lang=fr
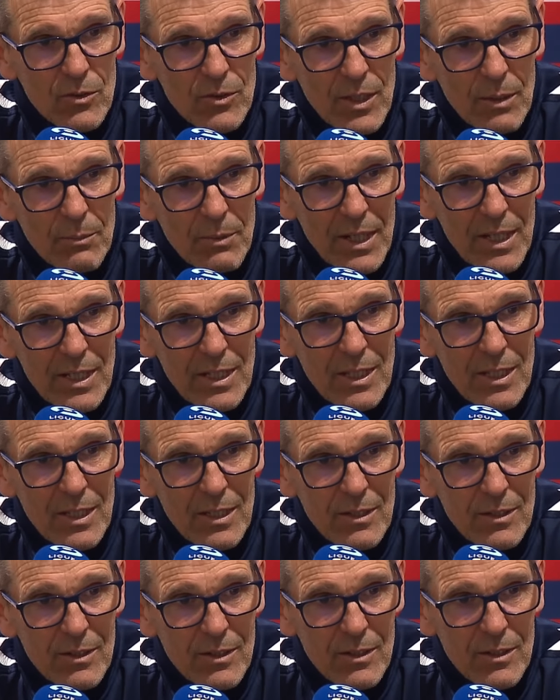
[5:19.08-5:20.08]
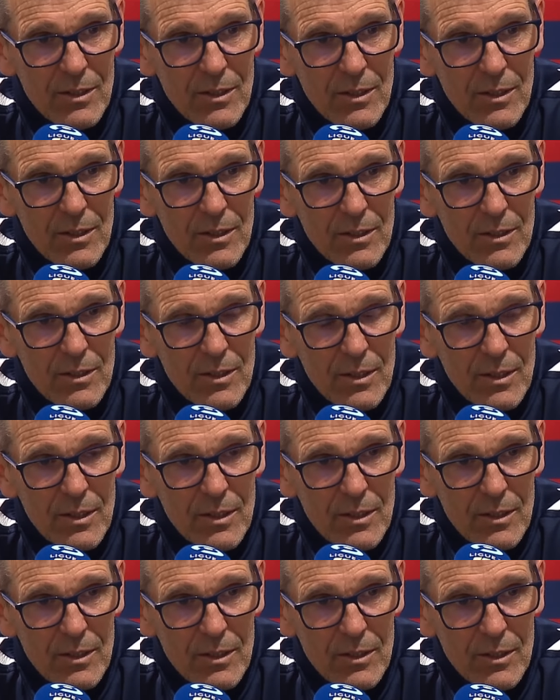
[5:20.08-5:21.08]
on, a marqué
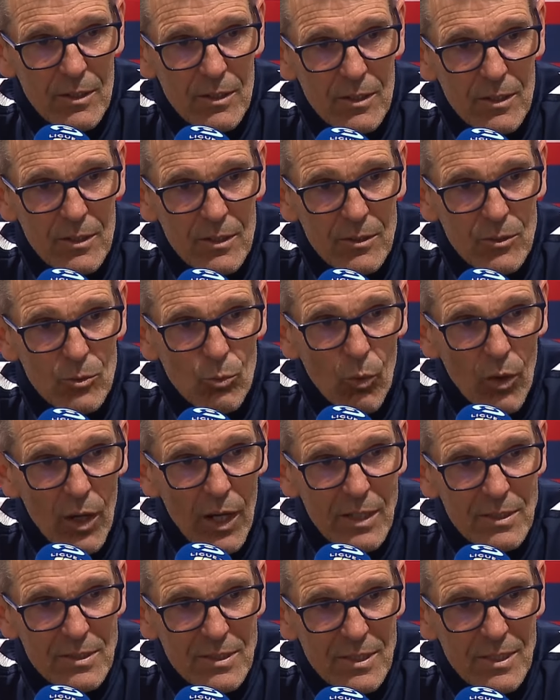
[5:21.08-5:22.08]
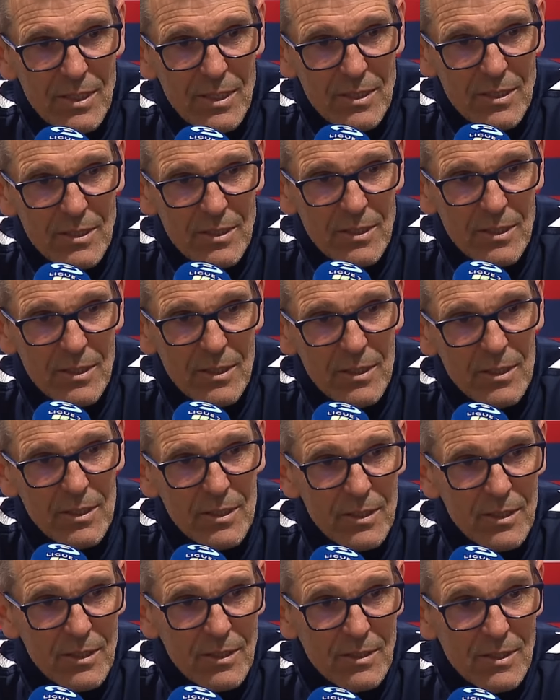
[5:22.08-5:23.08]
euh, 3, 6,
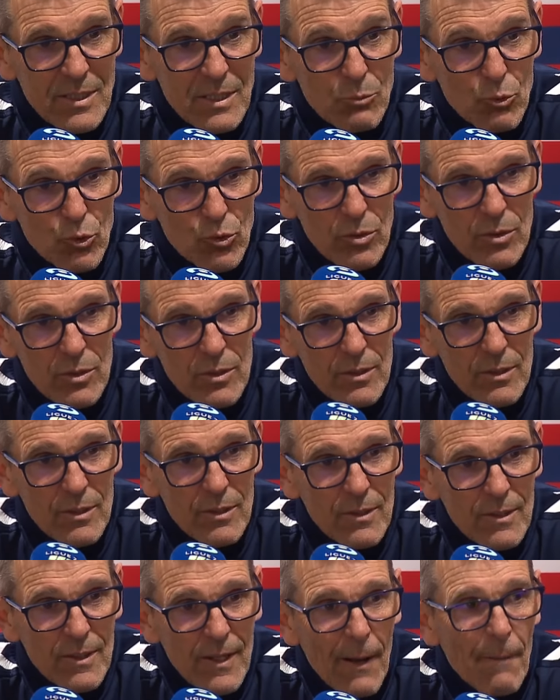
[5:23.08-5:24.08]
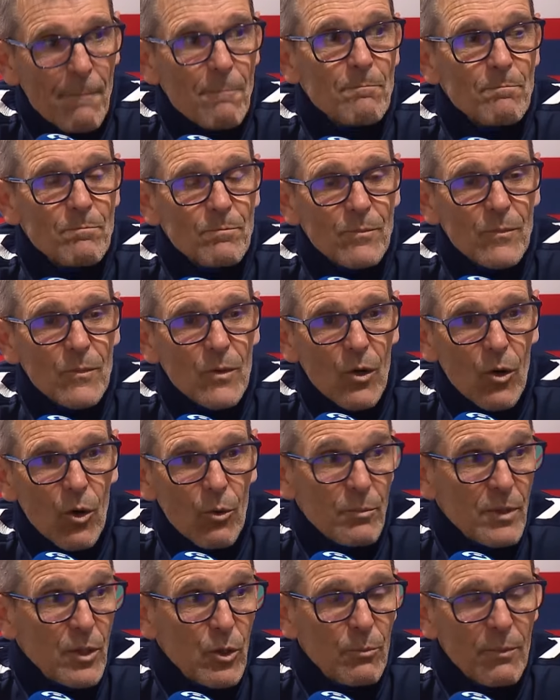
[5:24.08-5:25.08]
10 buts.
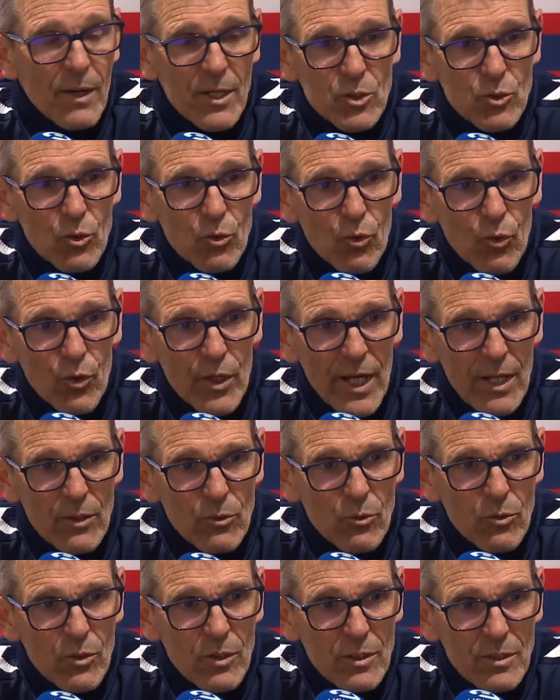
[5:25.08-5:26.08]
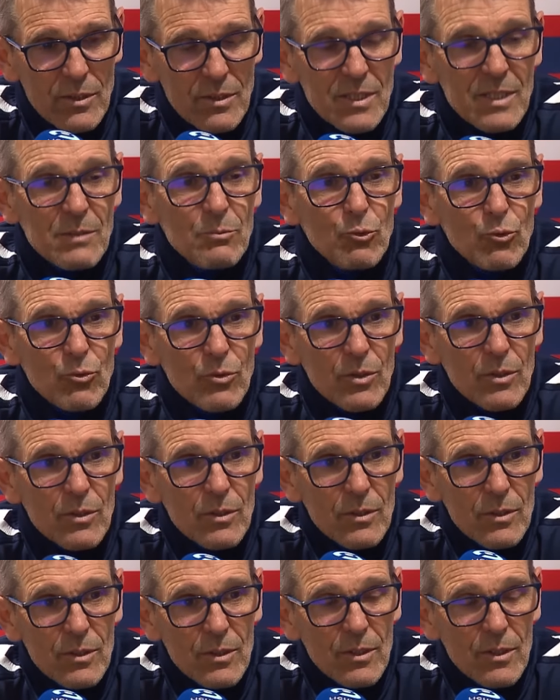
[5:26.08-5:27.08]
Hormis le match de Concarneau, 10 buts.
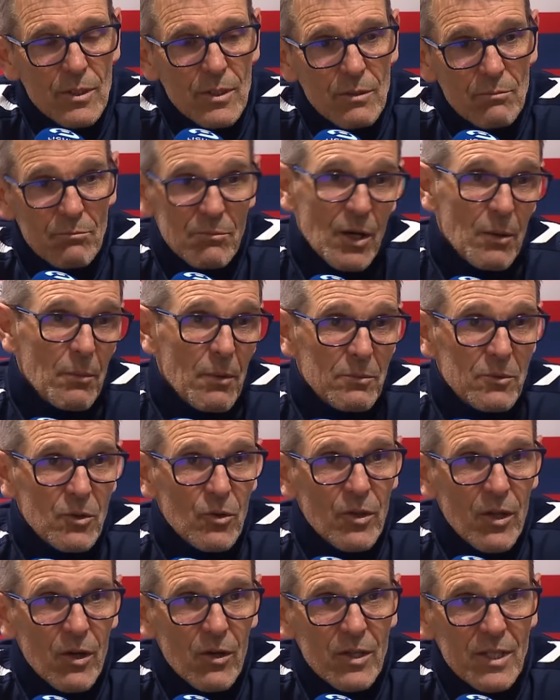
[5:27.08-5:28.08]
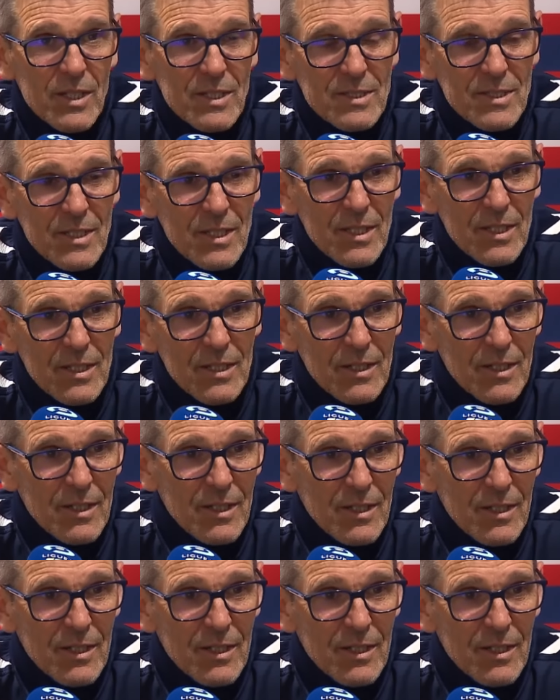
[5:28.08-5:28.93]
Mais en même temps, on a encaissé